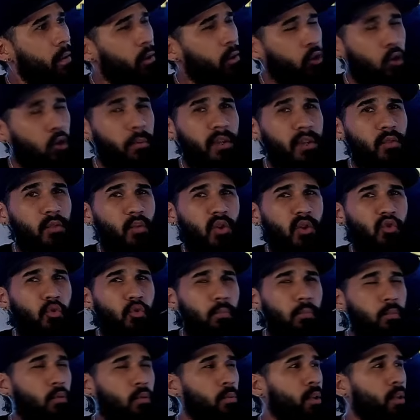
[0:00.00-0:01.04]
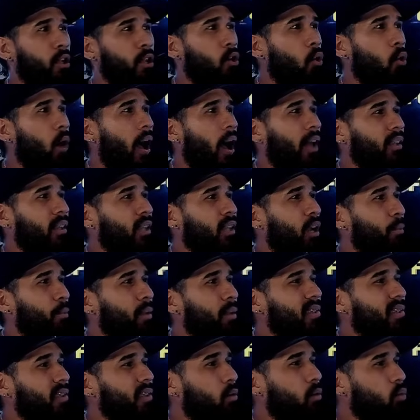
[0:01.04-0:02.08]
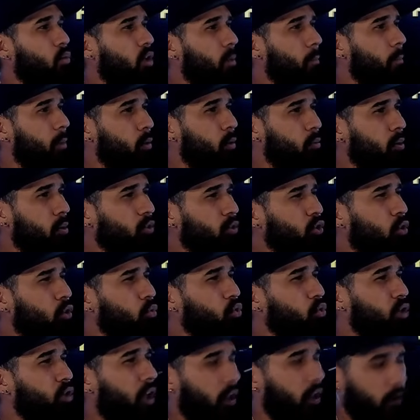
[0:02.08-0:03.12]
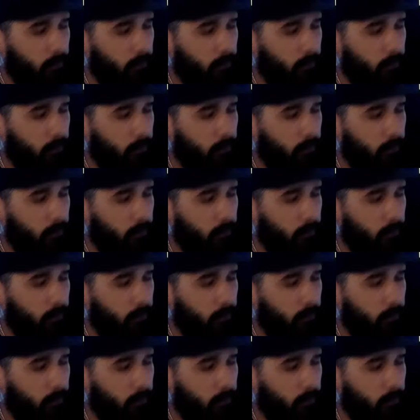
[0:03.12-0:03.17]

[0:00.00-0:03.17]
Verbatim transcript: lo brindó a su público a través de un envío, Vamos a escuchar.